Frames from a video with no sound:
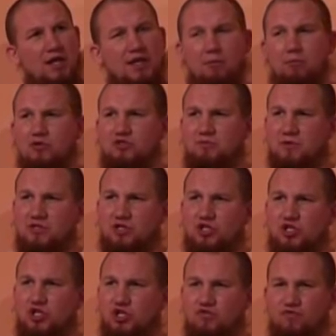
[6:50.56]
da muss man
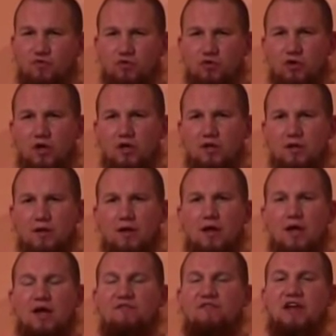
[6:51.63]
sich nicht wundern,
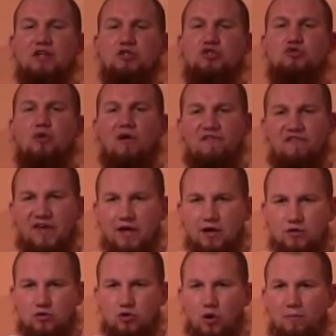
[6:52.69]
wenn es zu
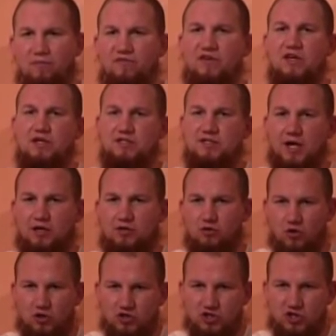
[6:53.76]
Affären kommt, wie es ja in
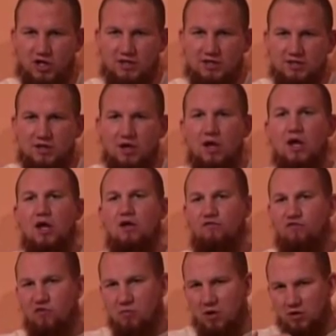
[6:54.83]
Deutschland,
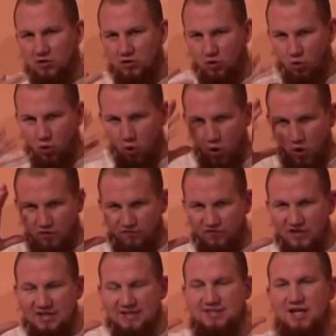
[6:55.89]
wie man gehört,
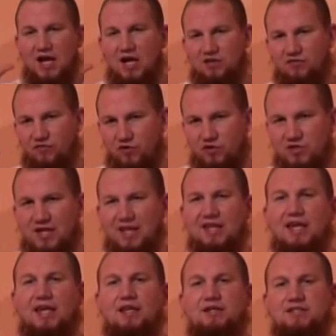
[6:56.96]
wie gesagt wird, in
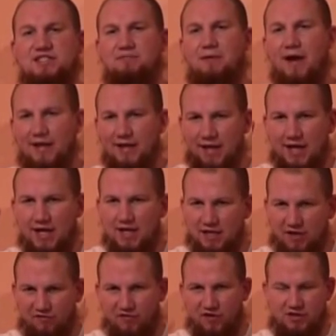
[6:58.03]
jeder zweiten Ehe
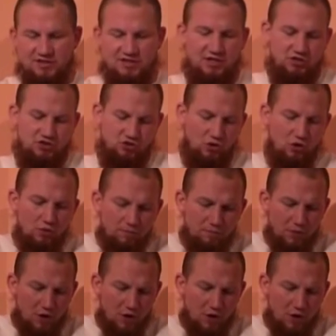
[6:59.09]
der Fall sein soll.